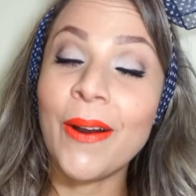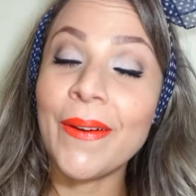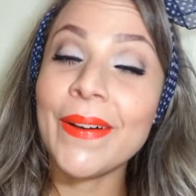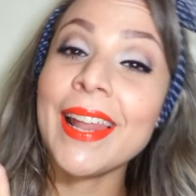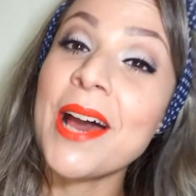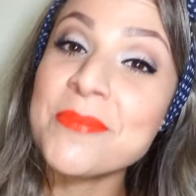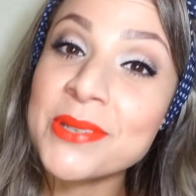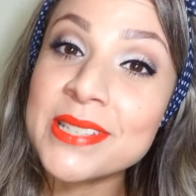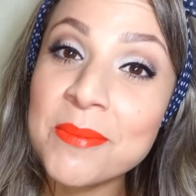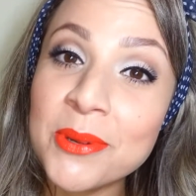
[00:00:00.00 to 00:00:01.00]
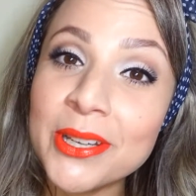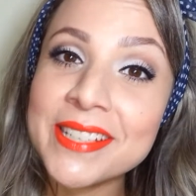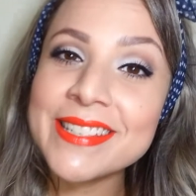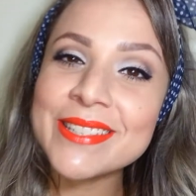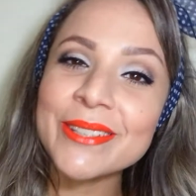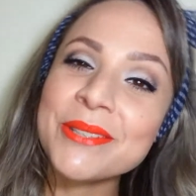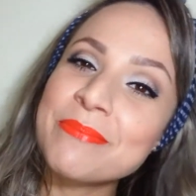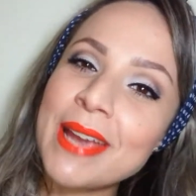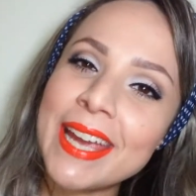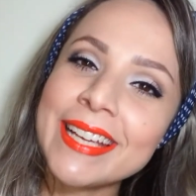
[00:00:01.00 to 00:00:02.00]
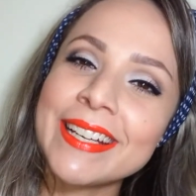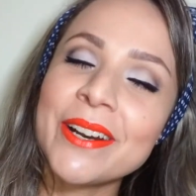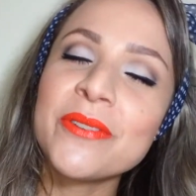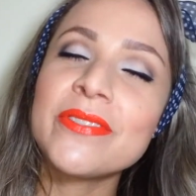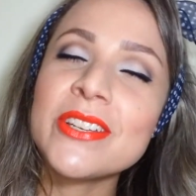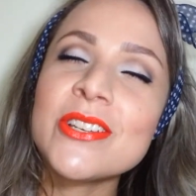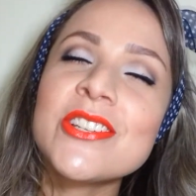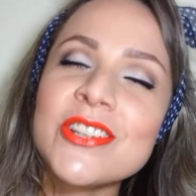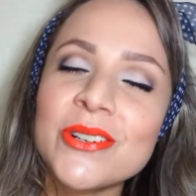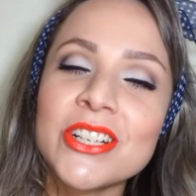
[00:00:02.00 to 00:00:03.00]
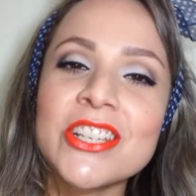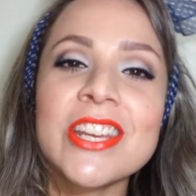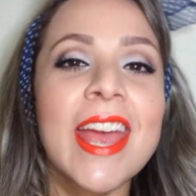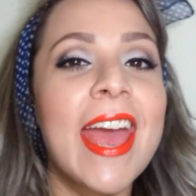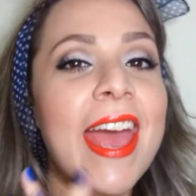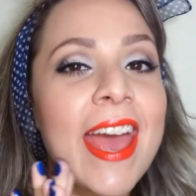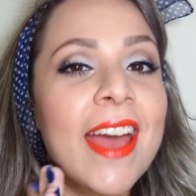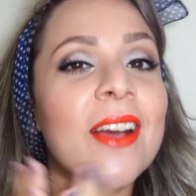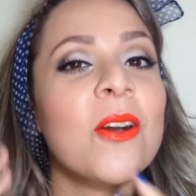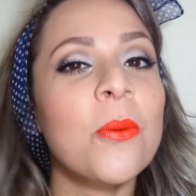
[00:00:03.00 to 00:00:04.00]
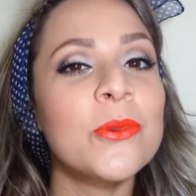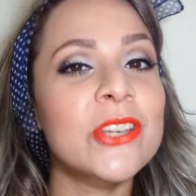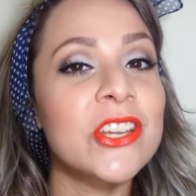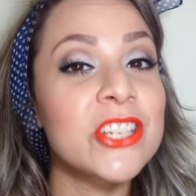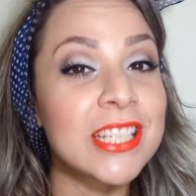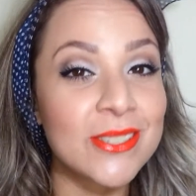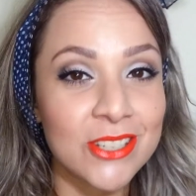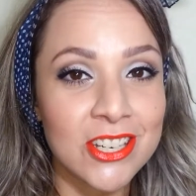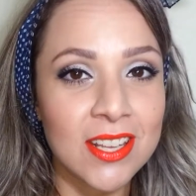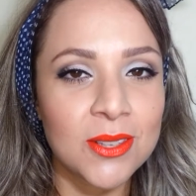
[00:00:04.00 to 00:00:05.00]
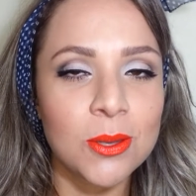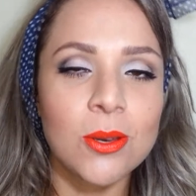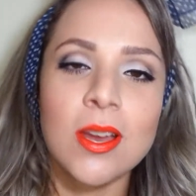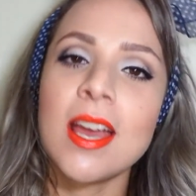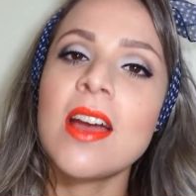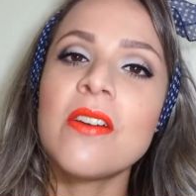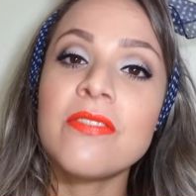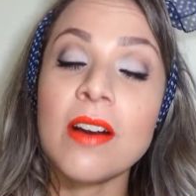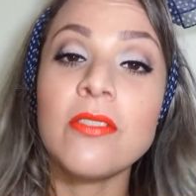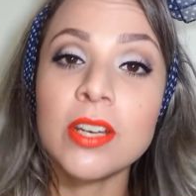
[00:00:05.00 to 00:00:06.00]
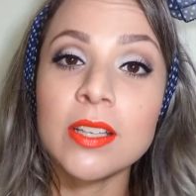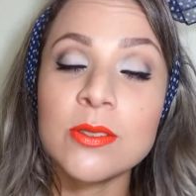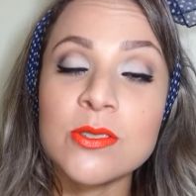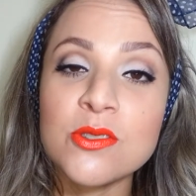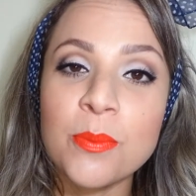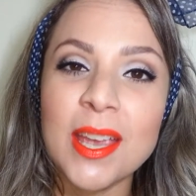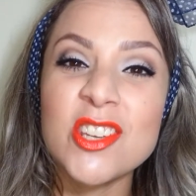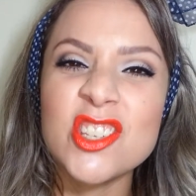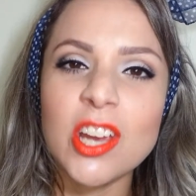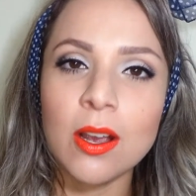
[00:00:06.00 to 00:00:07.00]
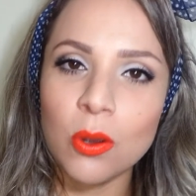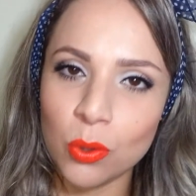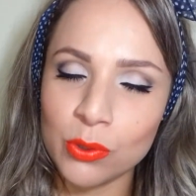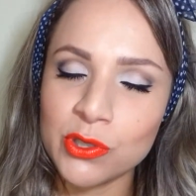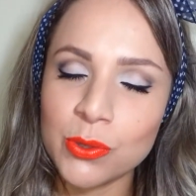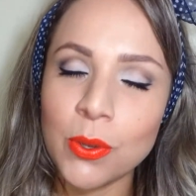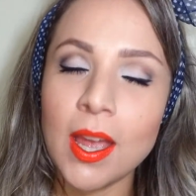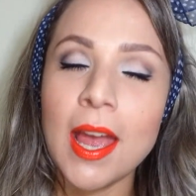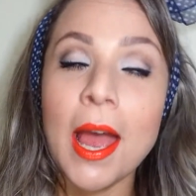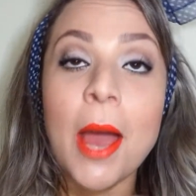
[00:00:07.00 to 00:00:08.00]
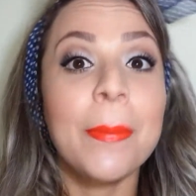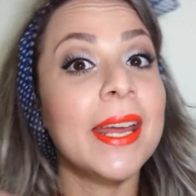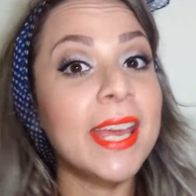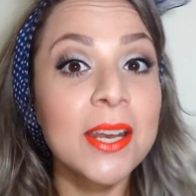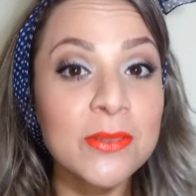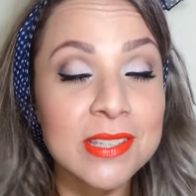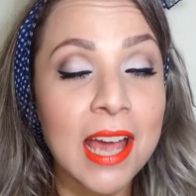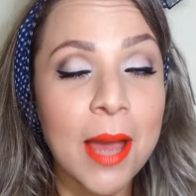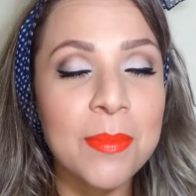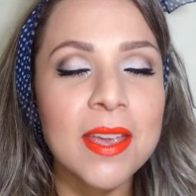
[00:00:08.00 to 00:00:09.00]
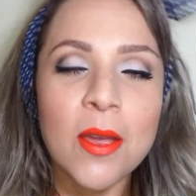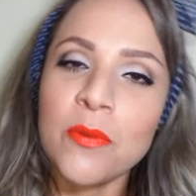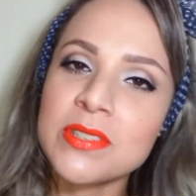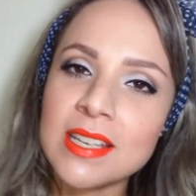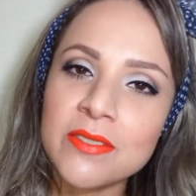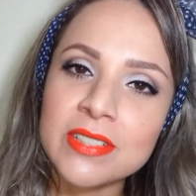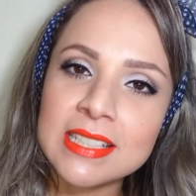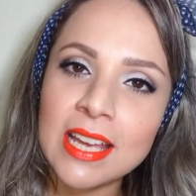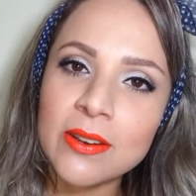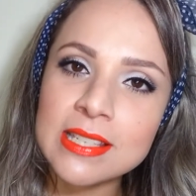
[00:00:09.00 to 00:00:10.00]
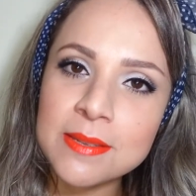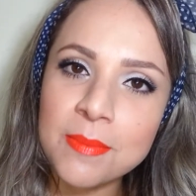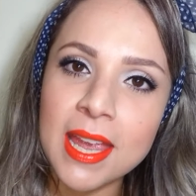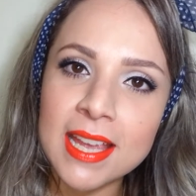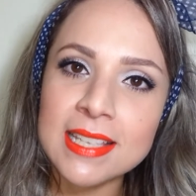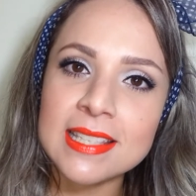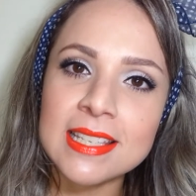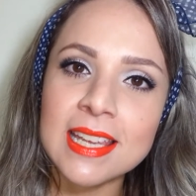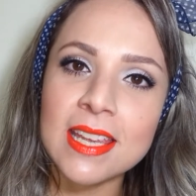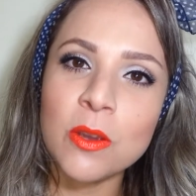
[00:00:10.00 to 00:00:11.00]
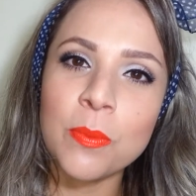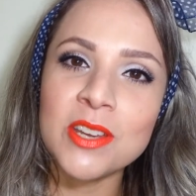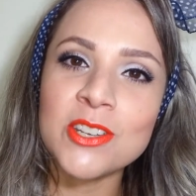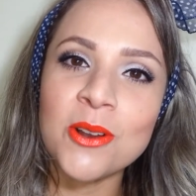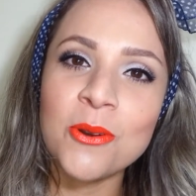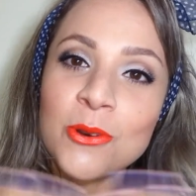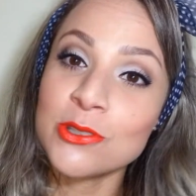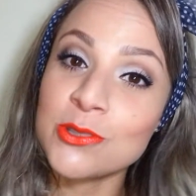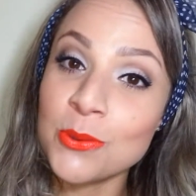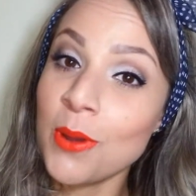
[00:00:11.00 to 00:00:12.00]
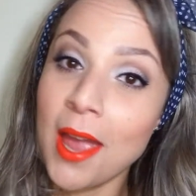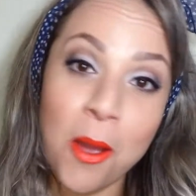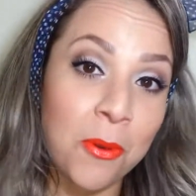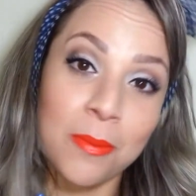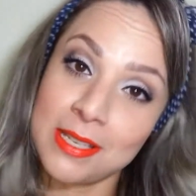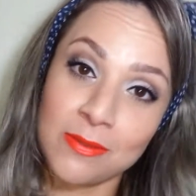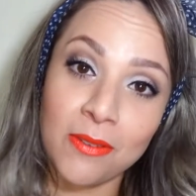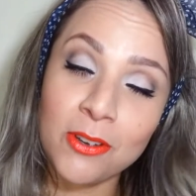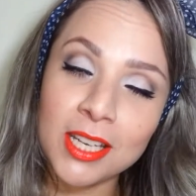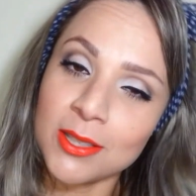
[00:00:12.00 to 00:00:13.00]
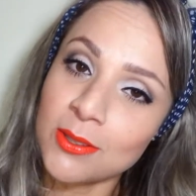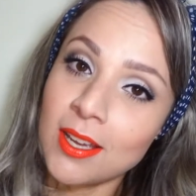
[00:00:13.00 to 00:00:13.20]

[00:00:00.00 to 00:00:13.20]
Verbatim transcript: Olá, meus amores, tudo bem? O vídeo de hoje é, como já diz no título, favoritos do mês de agosto. Para quem não sabe, eu fiz aniversário esse mês e o mês de agosto é o meu mês favorito,